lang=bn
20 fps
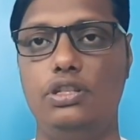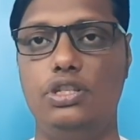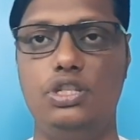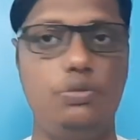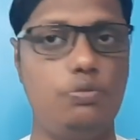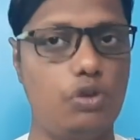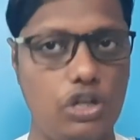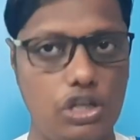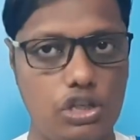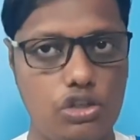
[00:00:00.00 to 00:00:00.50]

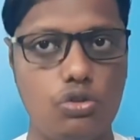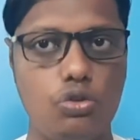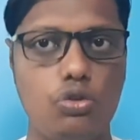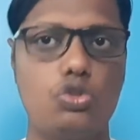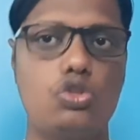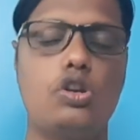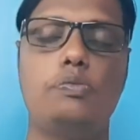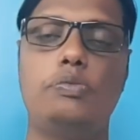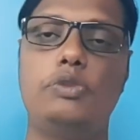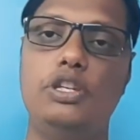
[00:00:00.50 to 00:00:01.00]
জীবনের জন্য
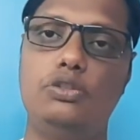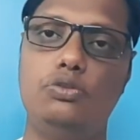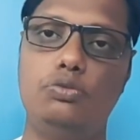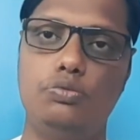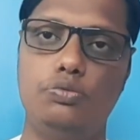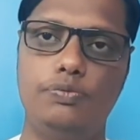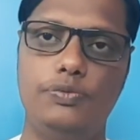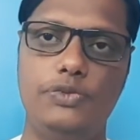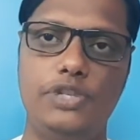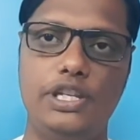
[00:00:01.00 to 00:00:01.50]
সব কিছু
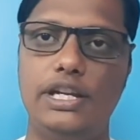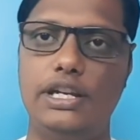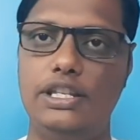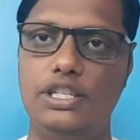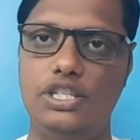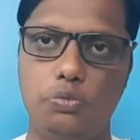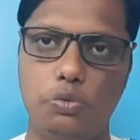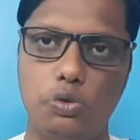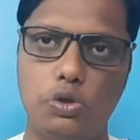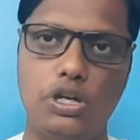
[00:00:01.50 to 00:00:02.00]
যেখানে
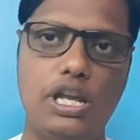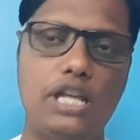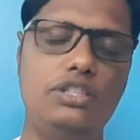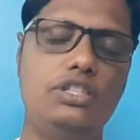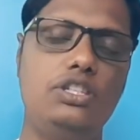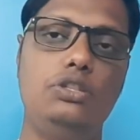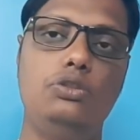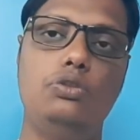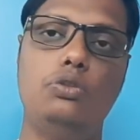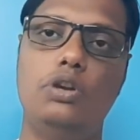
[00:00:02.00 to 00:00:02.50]
জীবন
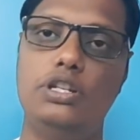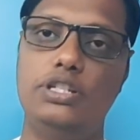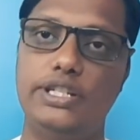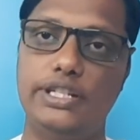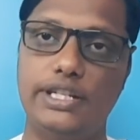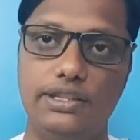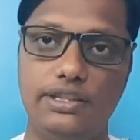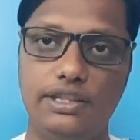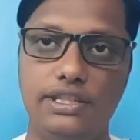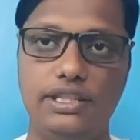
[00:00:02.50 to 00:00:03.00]
লাঞ্ছিত হয়
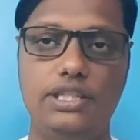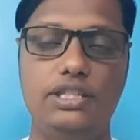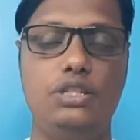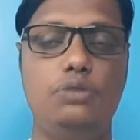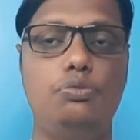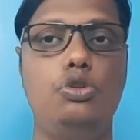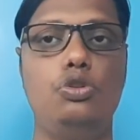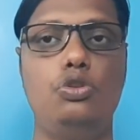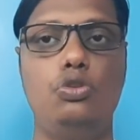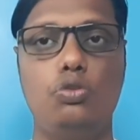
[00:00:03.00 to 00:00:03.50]
সেখান থেকে
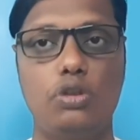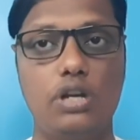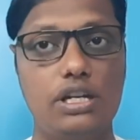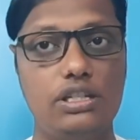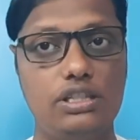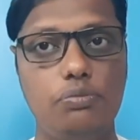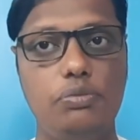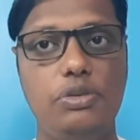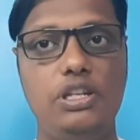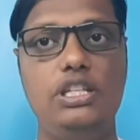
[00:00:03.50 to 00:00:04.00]
জীবন
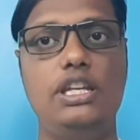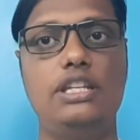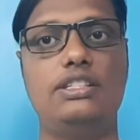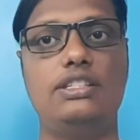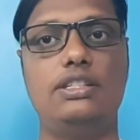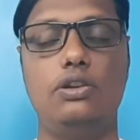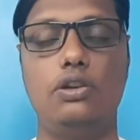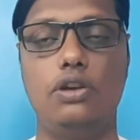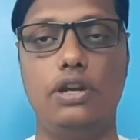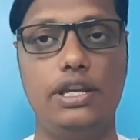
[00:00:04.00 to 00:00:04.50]
রক্ষার্থে বেরিয়ে
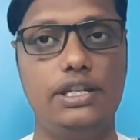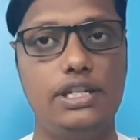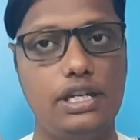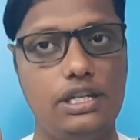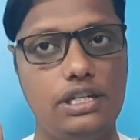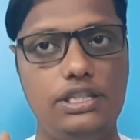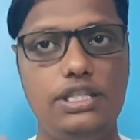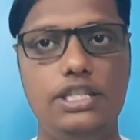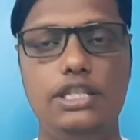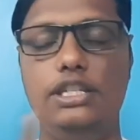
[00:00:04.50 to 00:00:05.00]
আসতে হয় এটা
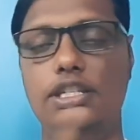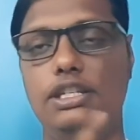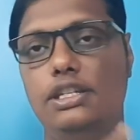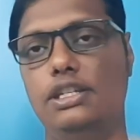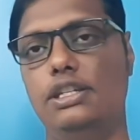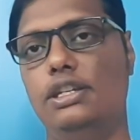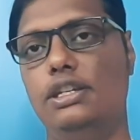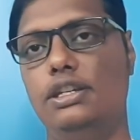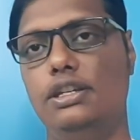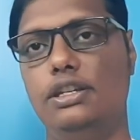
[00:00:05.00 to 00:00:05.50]
নীতি
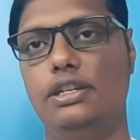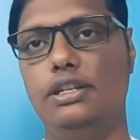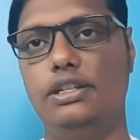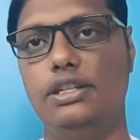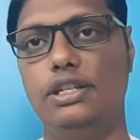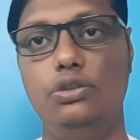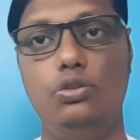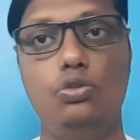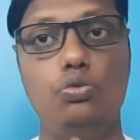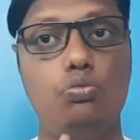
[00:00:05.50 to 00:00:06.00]

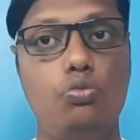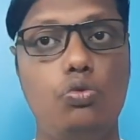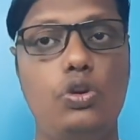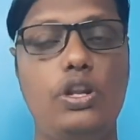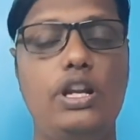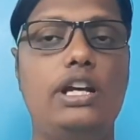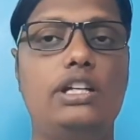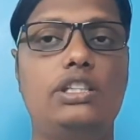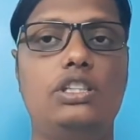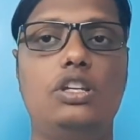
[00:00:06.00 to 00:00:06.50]
কিন্তু
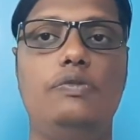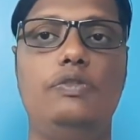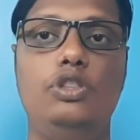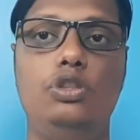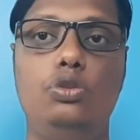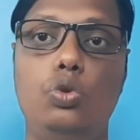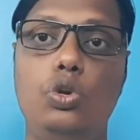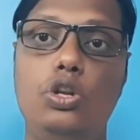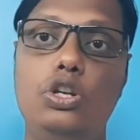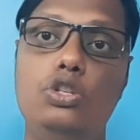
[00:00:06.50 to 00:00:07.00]
মনে রাখতে হবে
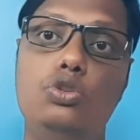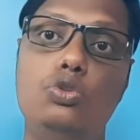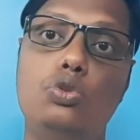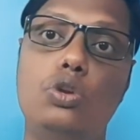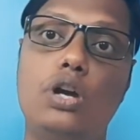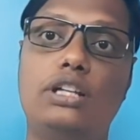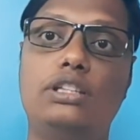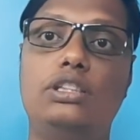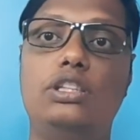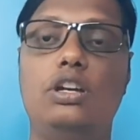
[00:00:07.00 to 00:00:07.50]
ধৈর্য
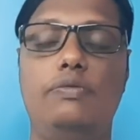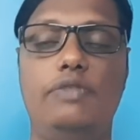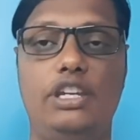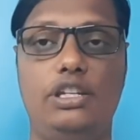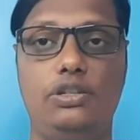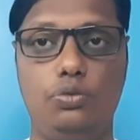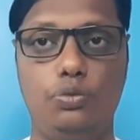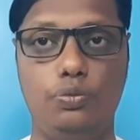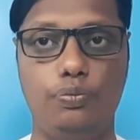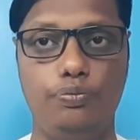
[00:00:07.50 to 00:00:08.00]
রাখতে হবে
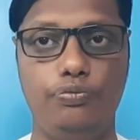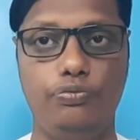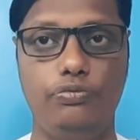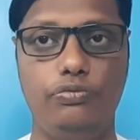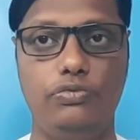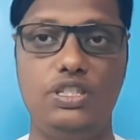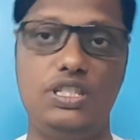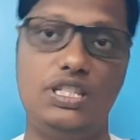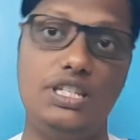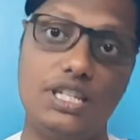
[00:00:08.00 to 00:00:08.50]

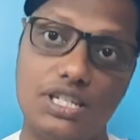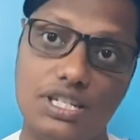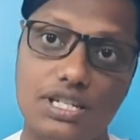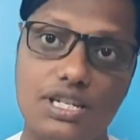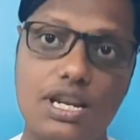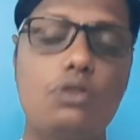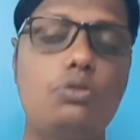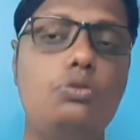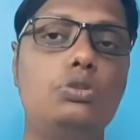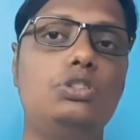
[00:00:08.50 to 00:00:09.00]

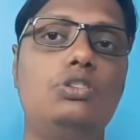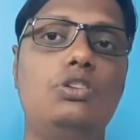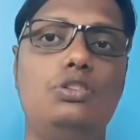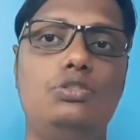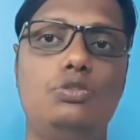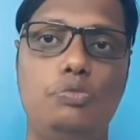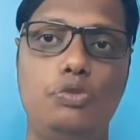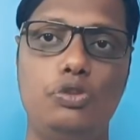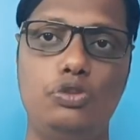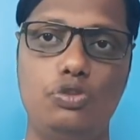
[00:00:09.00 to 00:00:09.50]
চেষ্টা করতে হয়
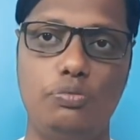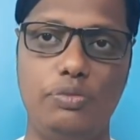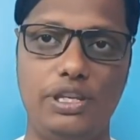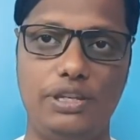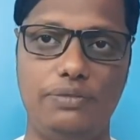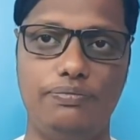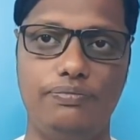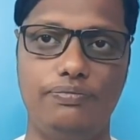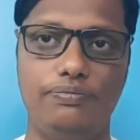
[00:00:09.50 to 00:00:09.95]
তো প্রথমে